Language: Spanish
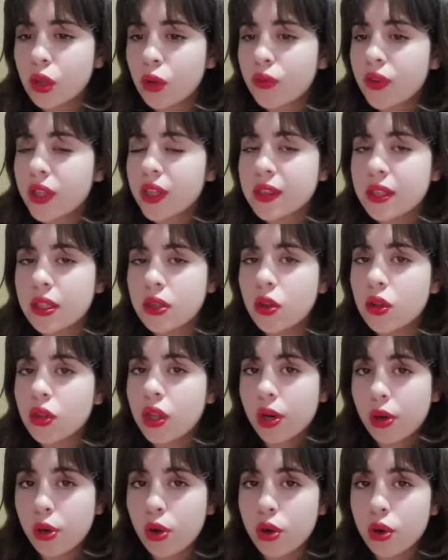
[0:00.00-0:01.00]
vestido de
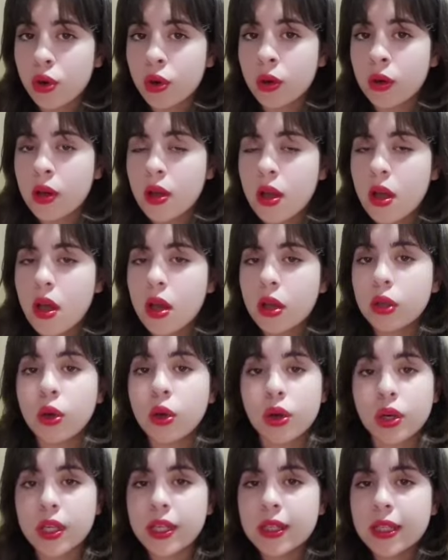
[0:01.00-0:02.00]
rojo,
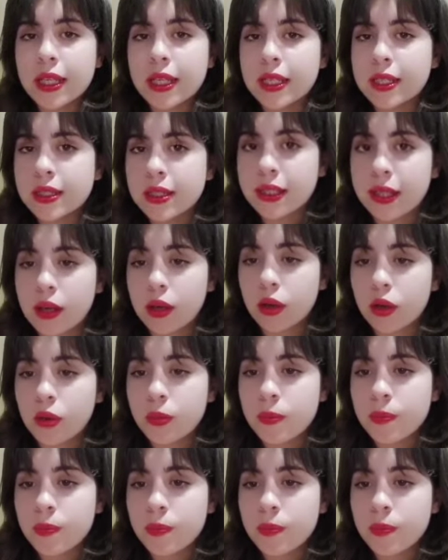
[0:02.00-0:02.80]
corriste al estrago.